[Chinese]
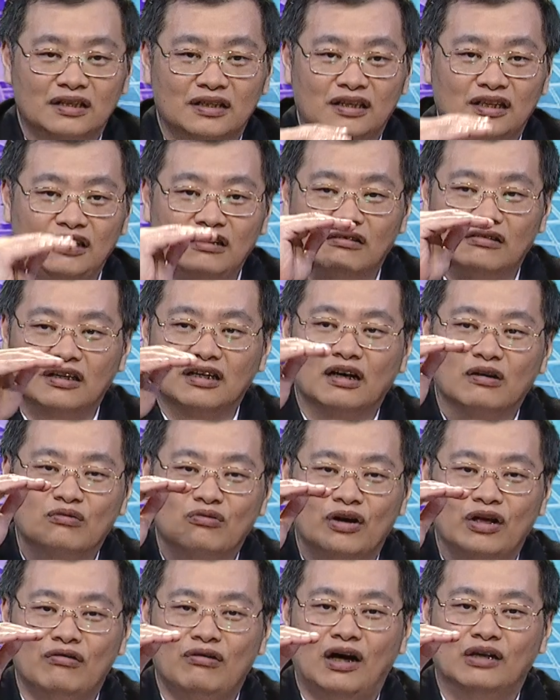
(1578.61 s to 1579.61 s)
你有那个
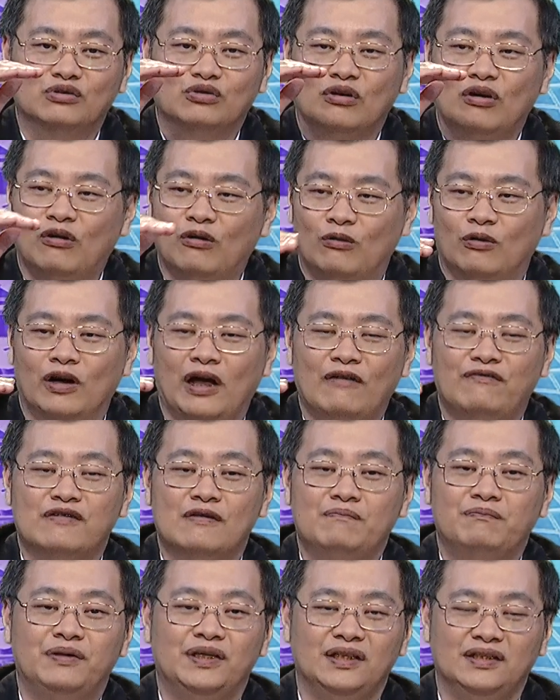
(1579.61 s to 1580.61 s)
规划，说，哦，我要
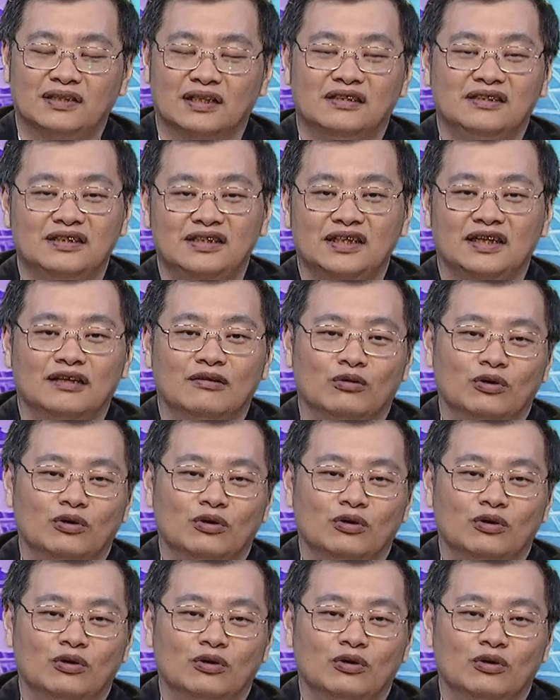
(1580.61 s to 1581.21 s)
分批承接，